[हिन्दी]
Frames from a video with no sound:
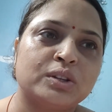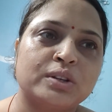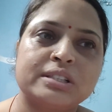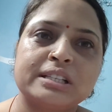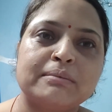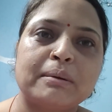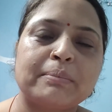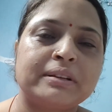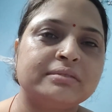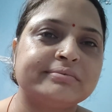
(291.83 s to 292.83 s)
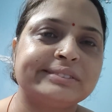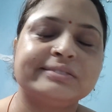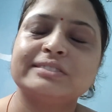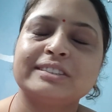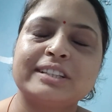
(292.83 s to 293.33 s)
तो इसलिए मैं अपनी
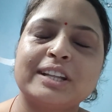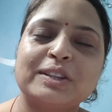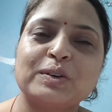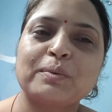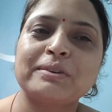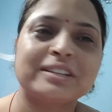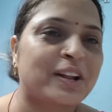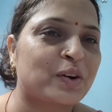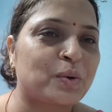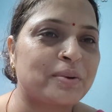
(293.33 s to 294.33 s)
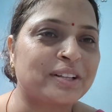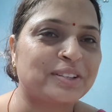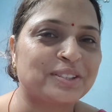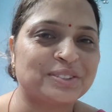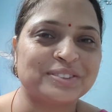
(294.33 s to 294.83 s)
नंद को भी सराखों पर
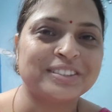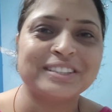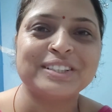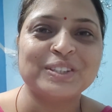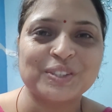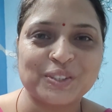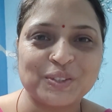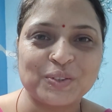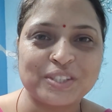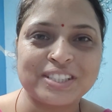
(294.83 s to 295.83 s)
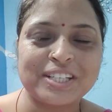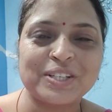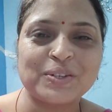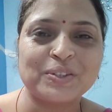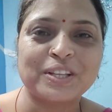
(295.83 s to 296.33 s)
रखती हूँ जो उसे
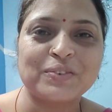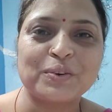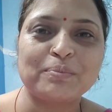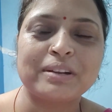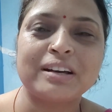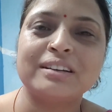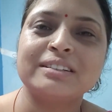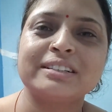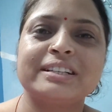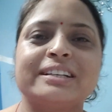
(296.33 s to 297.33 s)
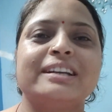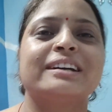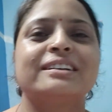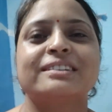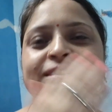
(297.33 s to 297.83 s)
चाहिए होता वो अपना ठीक है
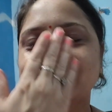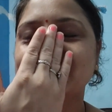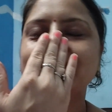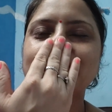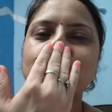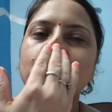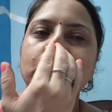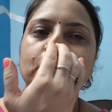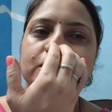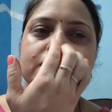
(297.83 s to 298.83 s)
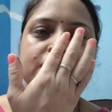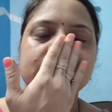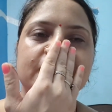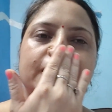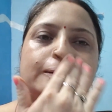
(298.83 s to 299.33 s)
वो भी बहुत
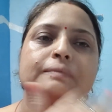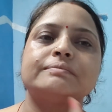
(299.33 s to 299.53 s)
अच्छी है